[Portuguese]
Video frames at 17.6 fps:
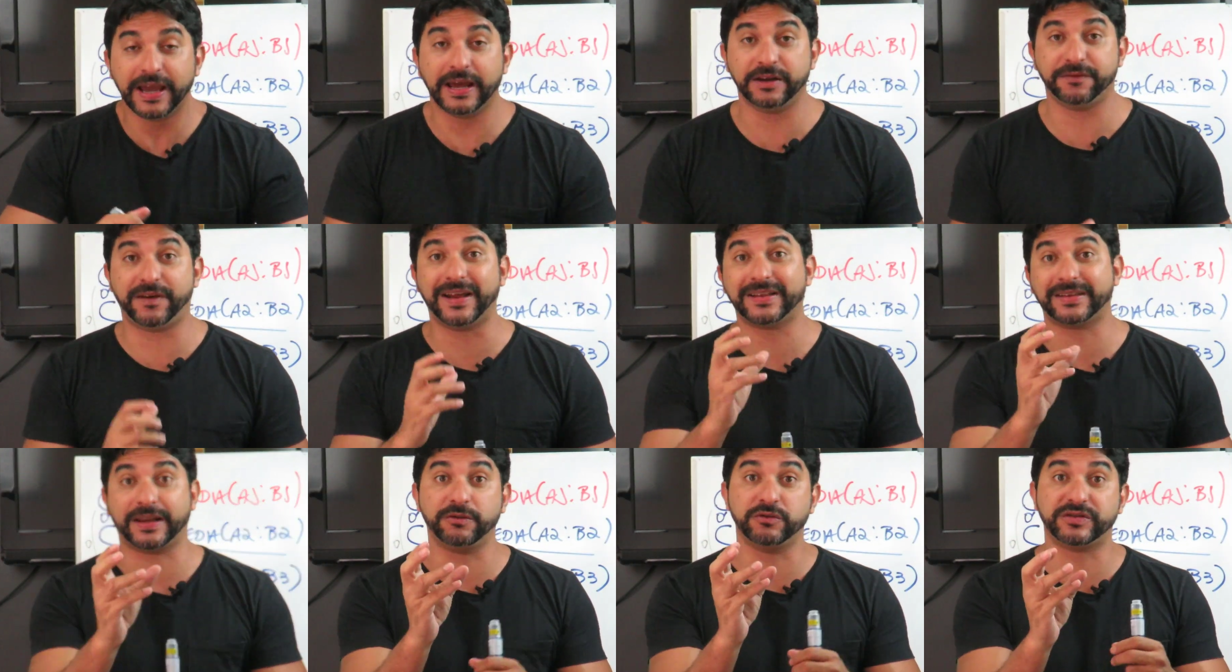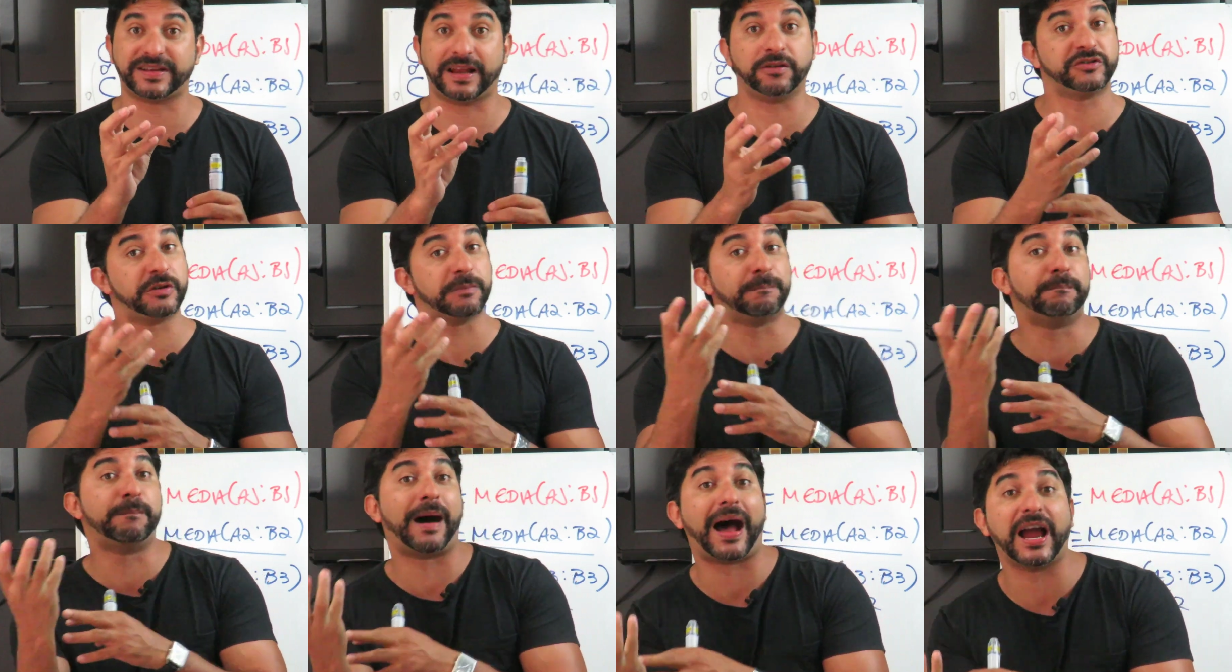Ele vai entrar no estado de
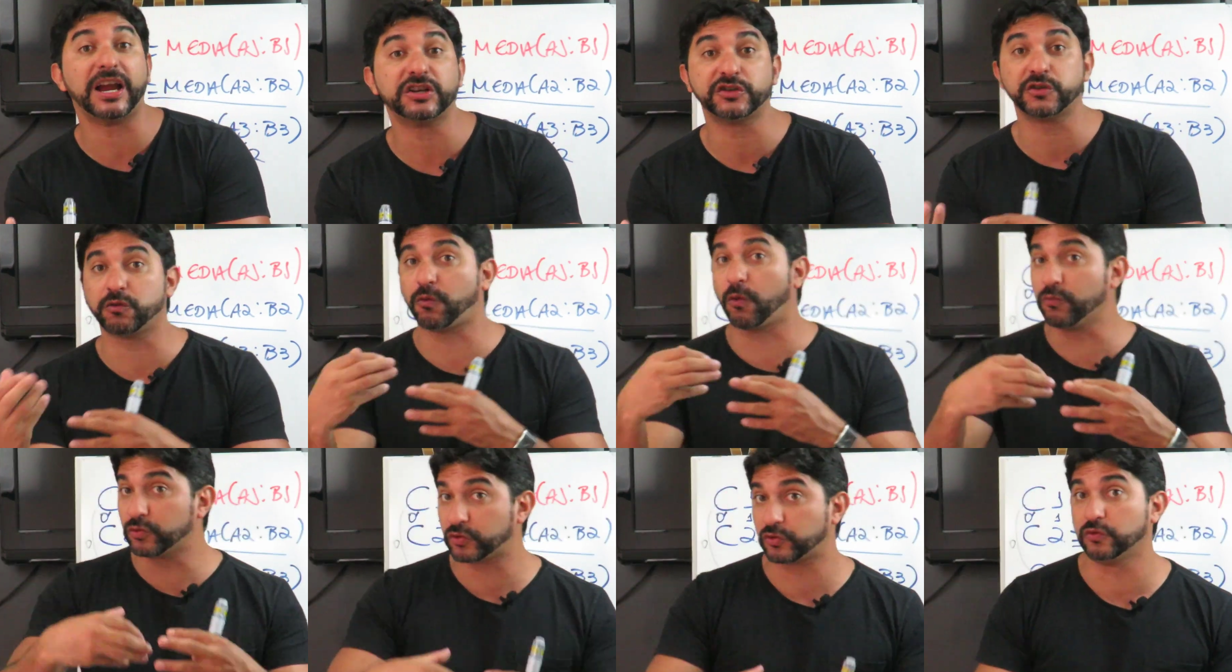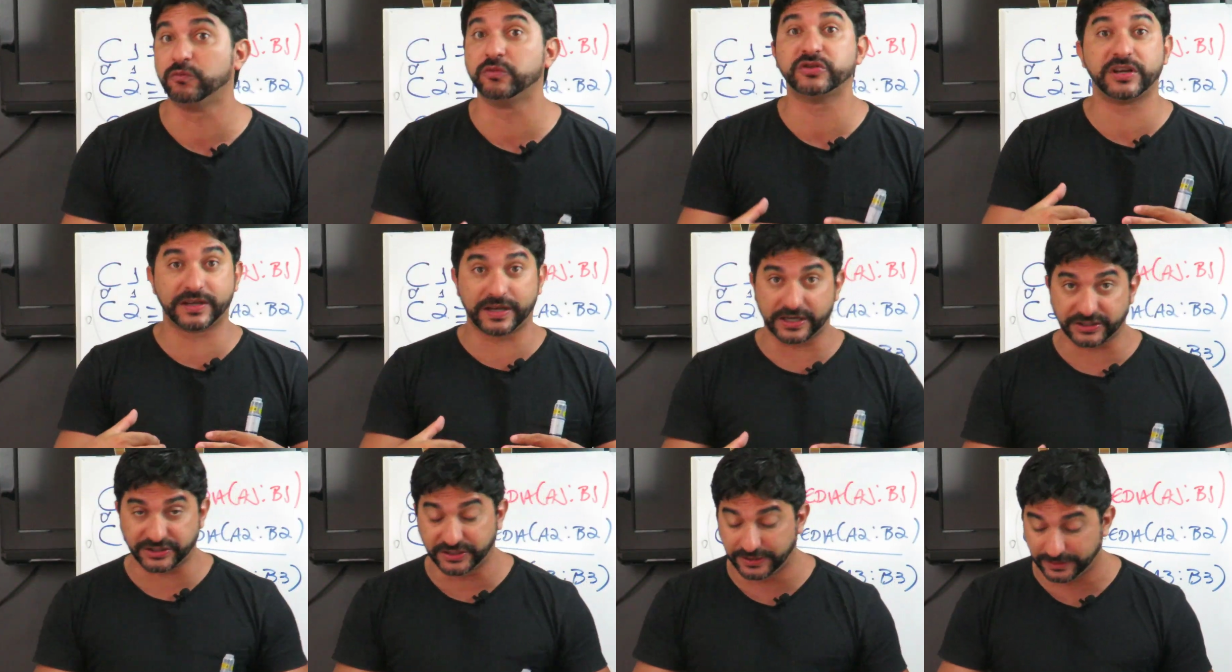baixo consumo de
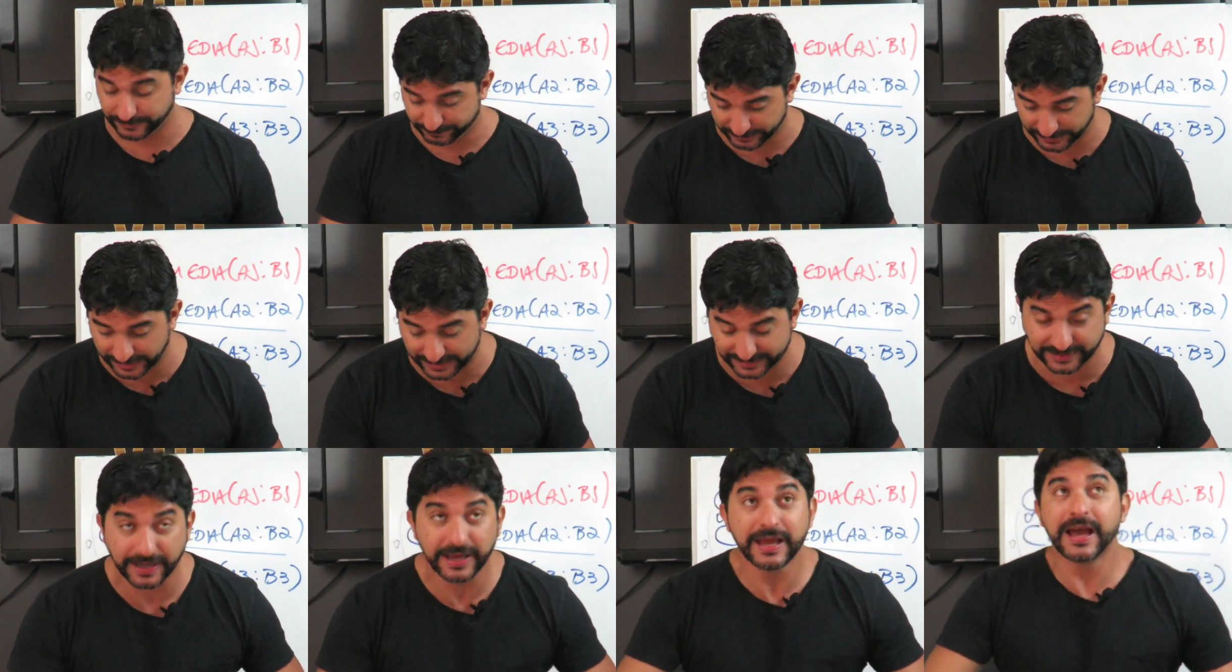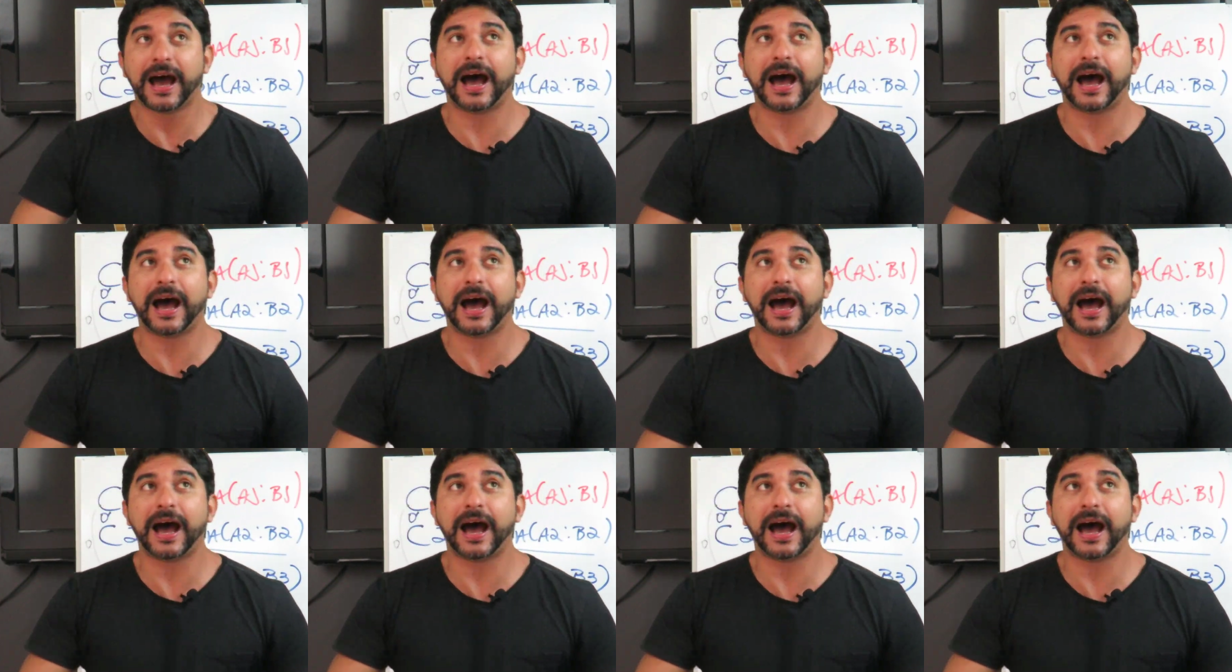energia, beleza?